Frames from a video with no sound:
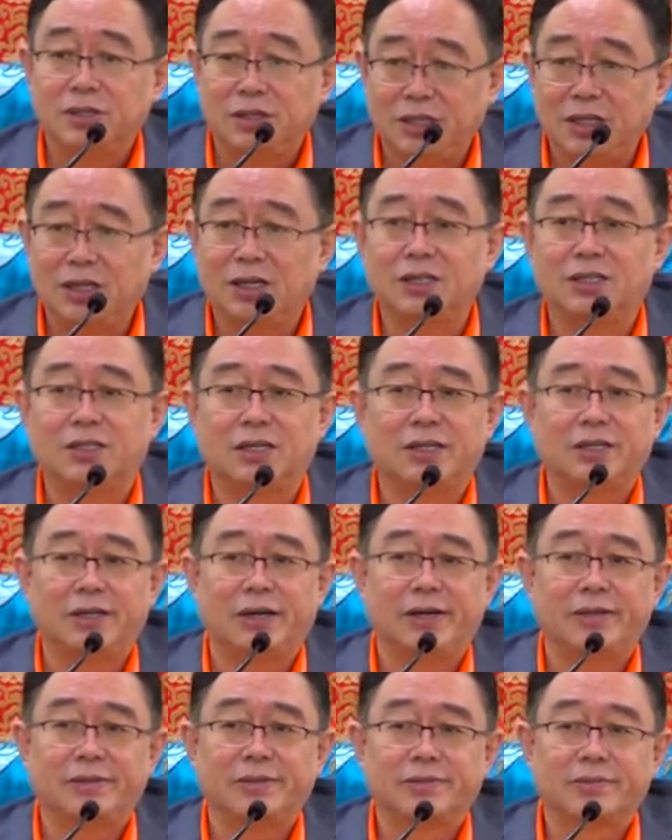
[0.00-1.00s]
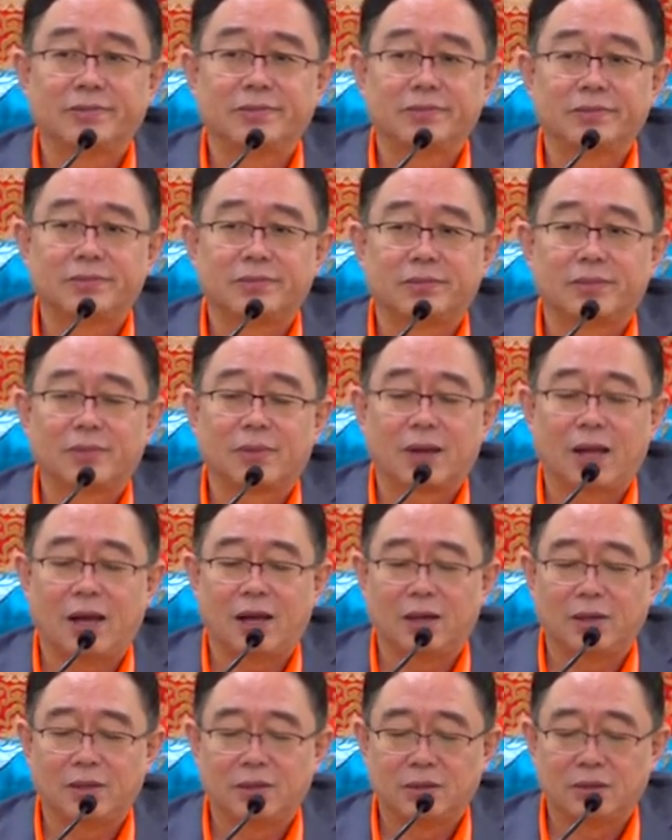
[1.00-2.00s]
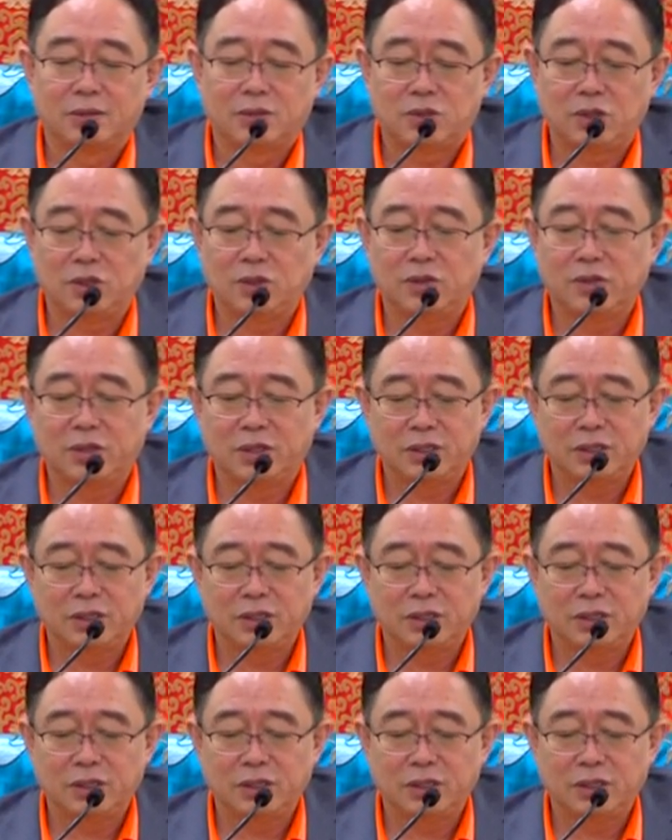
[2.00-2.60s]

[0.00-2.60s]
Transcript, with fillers: 一个真人，啊，最后